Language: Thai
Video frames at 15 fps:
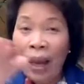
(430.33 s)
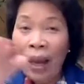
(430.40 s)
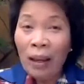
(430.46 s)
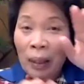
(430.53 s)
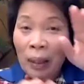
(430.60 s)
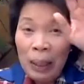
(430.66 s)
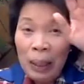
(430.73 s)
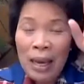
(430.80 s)
ย
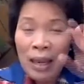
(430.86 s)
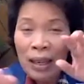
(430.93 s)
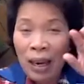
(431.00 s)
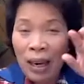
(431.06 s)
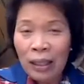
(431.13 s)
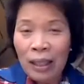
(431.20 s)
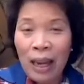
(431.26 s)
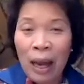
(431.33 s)
นี่คือ
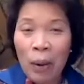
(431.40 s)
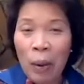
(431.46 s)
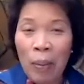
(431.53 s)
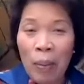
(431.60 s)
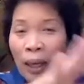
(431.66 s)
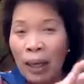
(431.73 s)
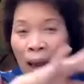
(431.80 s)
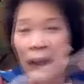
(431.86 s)
ลักษณะของพ
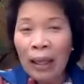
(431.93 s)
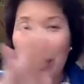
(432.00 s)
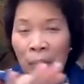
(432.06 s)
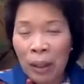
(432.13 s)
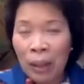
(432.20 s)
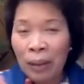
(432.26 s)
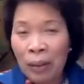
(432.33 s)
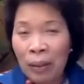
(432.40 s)
ลังงานที่
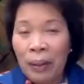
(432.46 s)
มัน